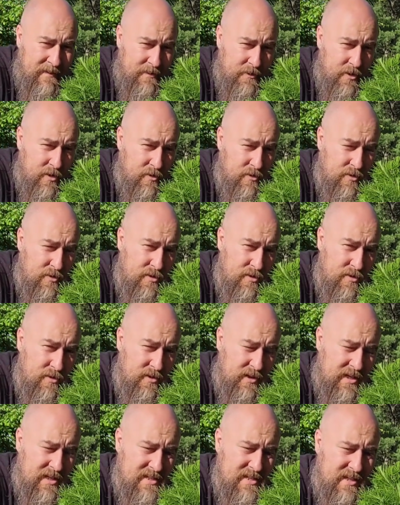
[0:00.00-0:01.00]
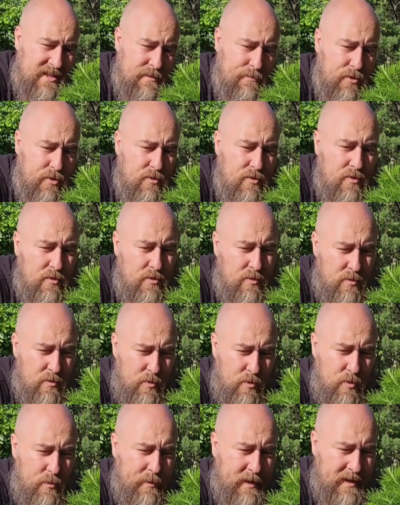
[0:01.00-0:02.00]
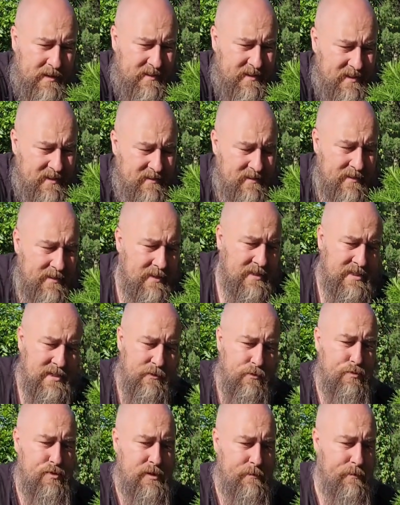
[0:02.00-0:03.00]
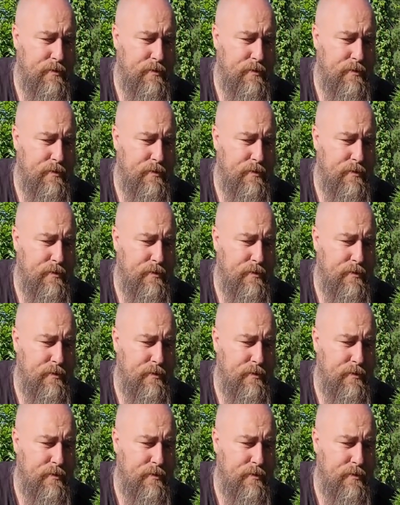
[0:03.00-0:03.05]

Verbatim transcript: Donc, quand ça débourre au, printemps, ça va pousser